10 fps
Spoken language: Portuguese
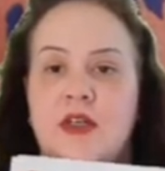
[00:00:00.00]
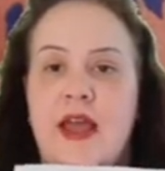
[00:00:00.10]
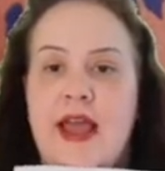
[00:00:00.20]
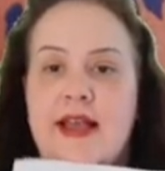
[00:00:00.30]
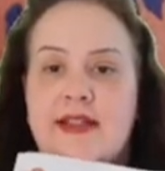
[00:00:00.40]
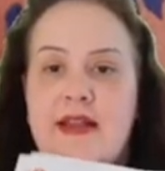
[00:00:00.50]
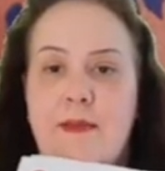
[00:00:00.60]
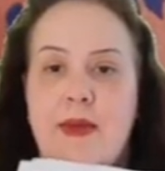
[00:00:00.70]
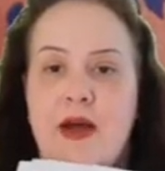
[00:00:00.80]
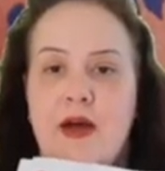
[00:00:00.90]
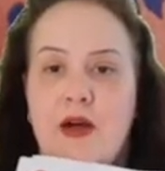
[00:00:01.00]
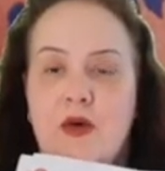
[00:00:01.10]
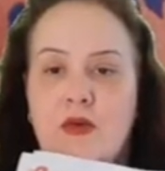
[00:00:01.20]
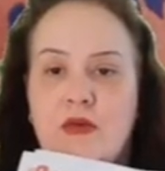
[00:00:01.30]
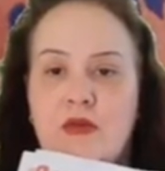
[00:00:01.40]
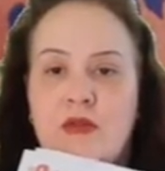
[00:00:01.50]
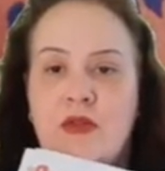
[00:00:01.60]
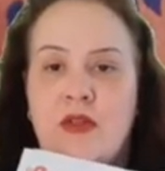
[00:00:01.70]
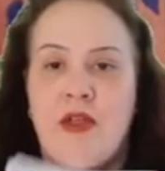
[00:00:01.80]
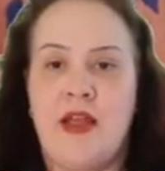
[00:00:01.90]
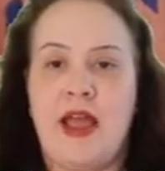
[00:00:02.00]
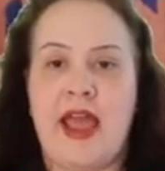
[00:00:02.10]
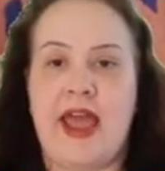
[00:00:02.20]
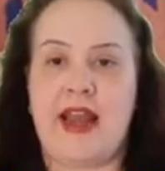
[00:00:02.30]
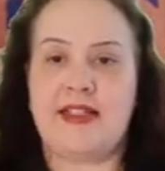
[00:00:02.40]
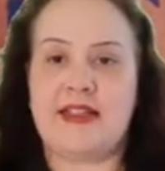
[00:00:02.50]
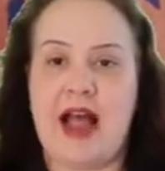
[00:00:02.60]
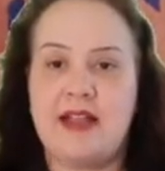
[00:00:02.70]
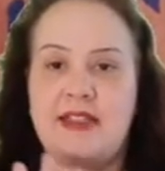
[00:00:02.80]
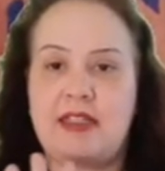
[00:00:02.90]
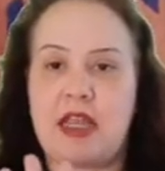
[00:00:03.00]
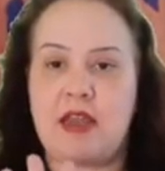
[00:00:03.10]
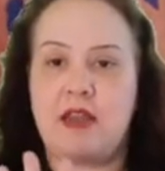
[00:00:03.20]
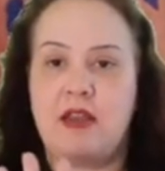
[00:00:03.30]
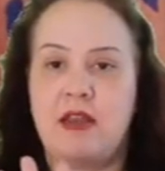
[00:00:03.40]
Esta mão, ela está assim.